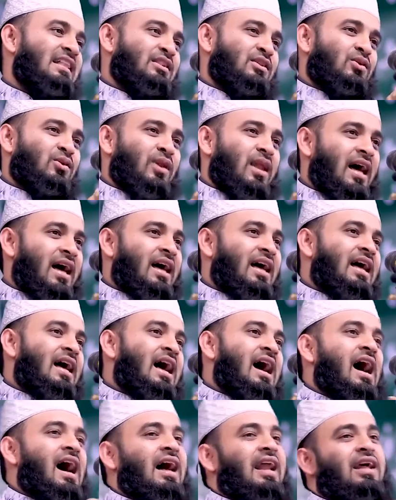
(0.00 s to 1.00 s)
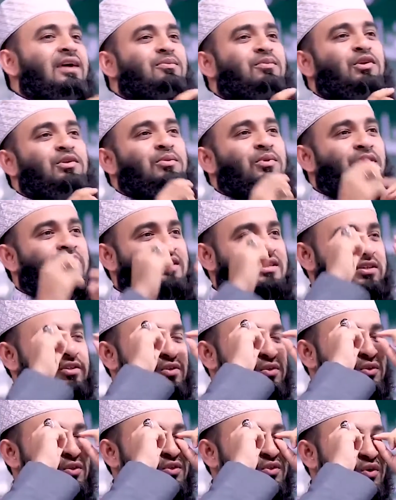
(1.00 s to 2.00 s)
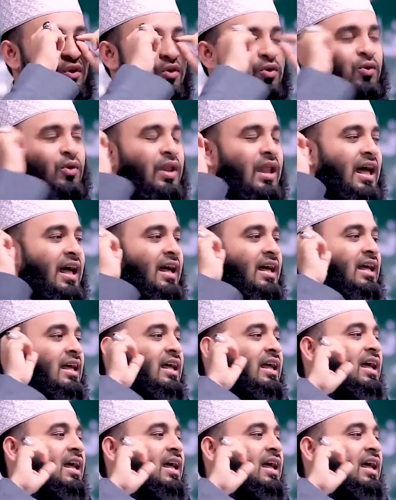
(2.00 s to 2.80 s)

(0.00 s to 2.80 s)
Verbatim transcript: হাত খোলা আরেক মত বলেছে শুধু চোখ খোলা